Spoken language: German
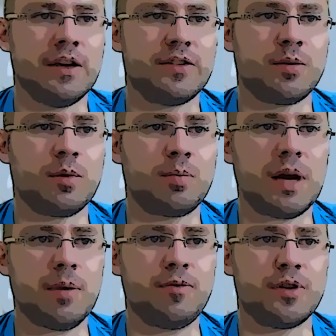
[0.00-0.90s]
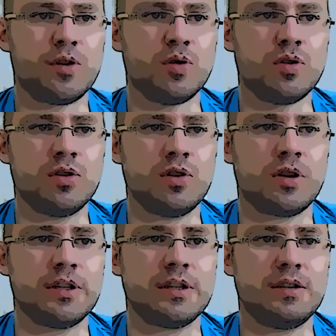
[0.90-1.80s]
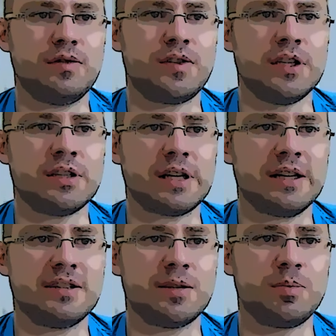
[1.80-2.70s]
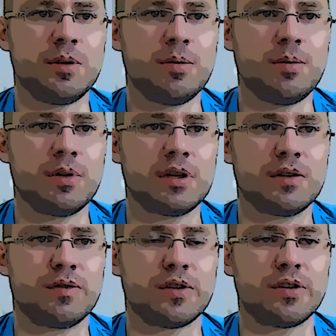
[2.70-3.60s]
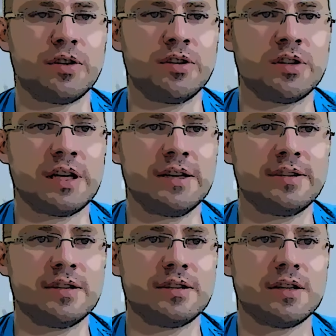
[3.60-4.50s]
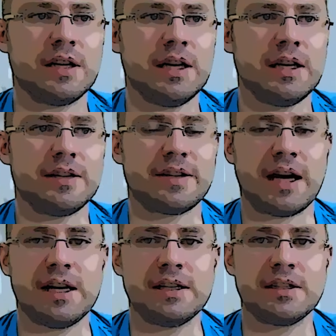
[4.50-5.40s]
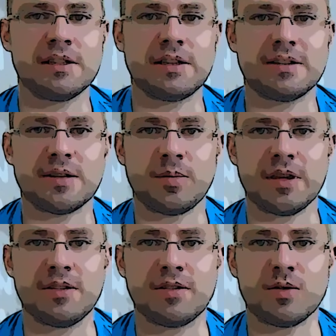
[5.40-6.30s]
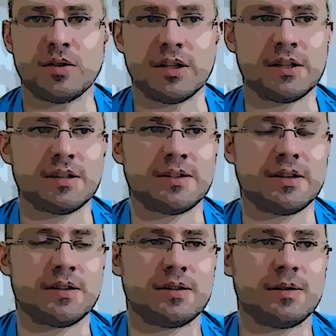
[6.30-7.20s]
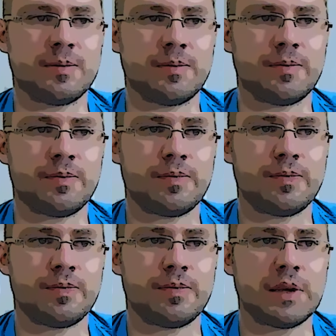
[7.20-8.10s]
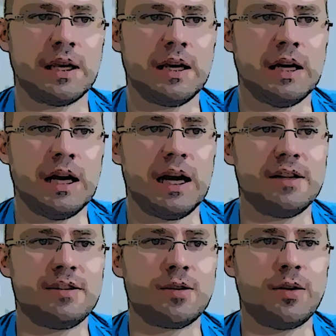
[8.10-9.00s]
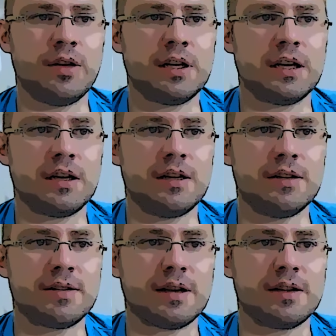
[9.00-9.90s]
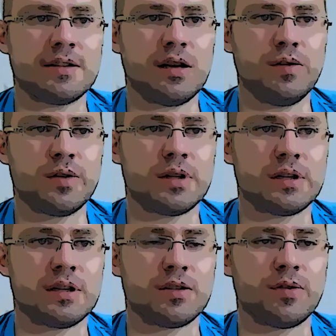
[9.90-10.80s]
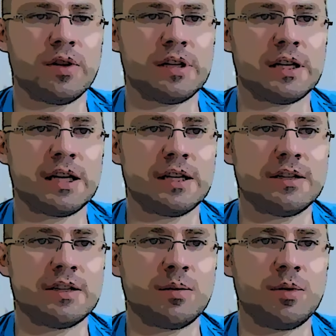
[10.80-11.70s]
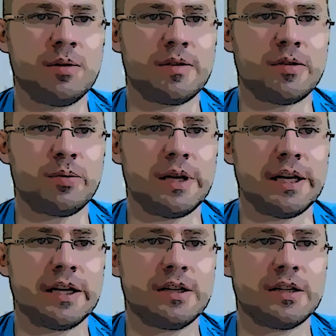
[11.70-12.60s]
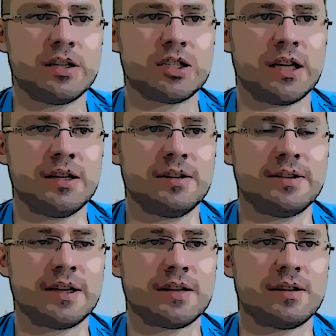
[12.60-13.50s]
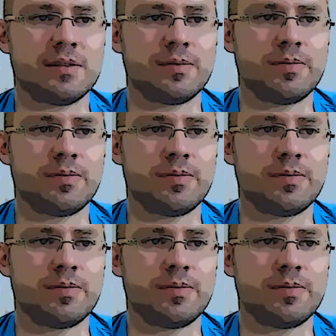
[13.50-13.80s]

Somit bleibt für Juden heute 34 Bibelbücher von 39 des Alten Testaments uninteressant. Als die Könige Israels aufhörten, das Volk anhand der Bibel zu belehren, entstanden Sekten.